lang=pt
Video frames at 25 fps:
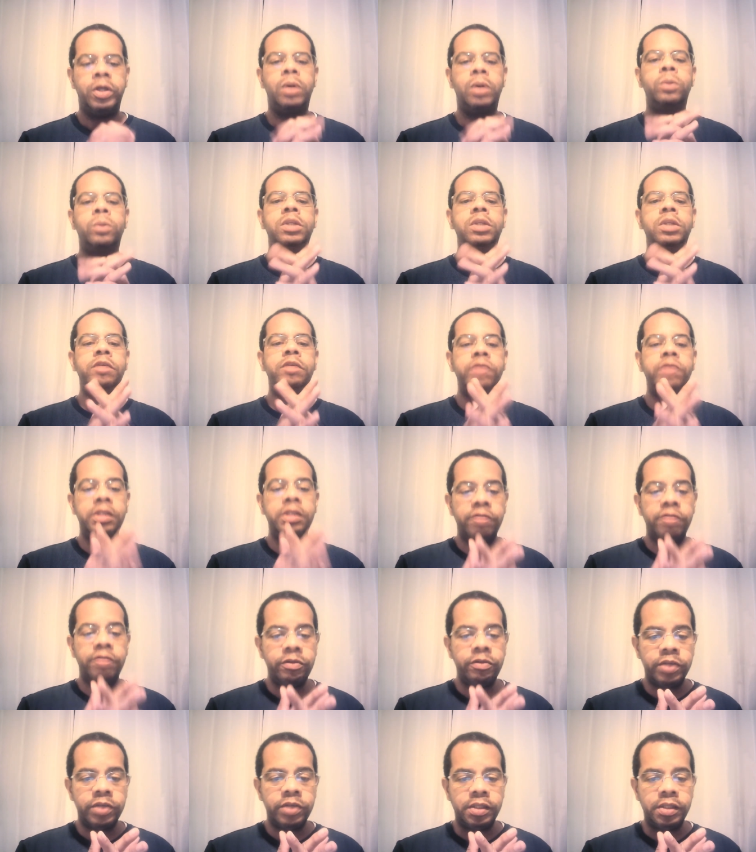O que você
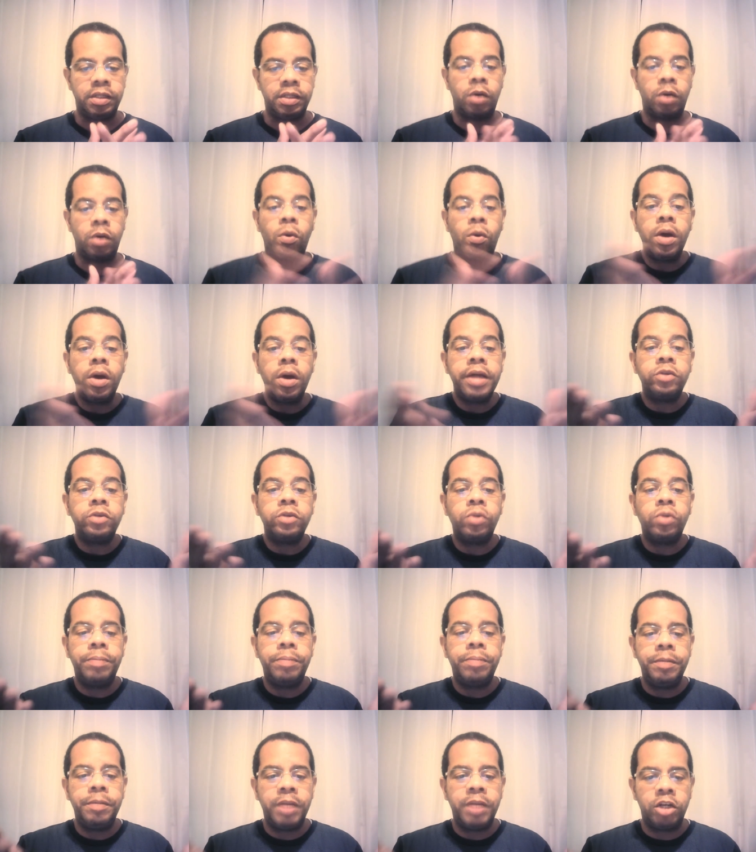vai fazer? Qual é a
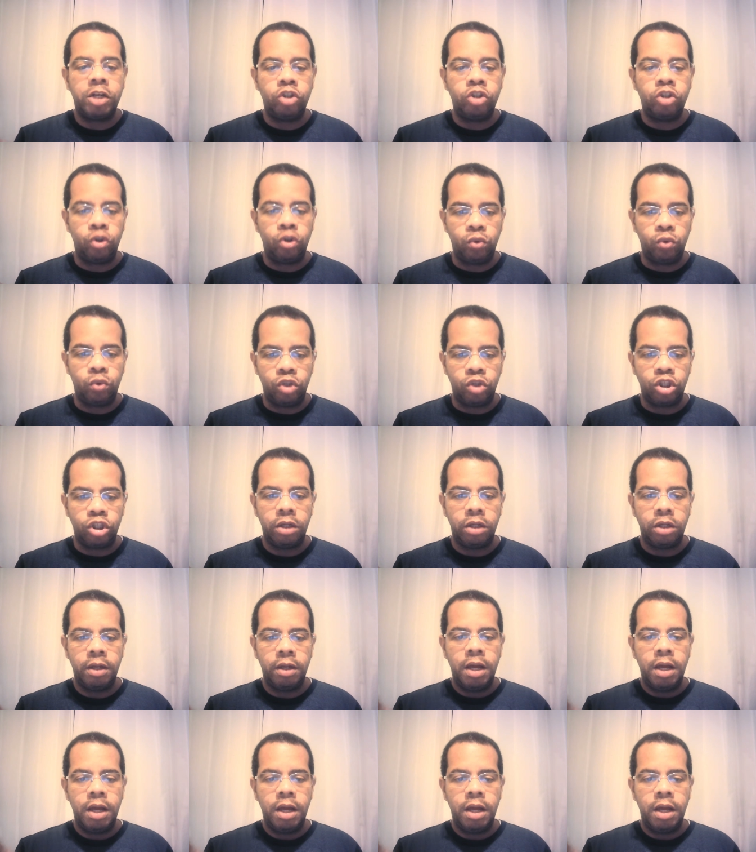sua primeira atitude?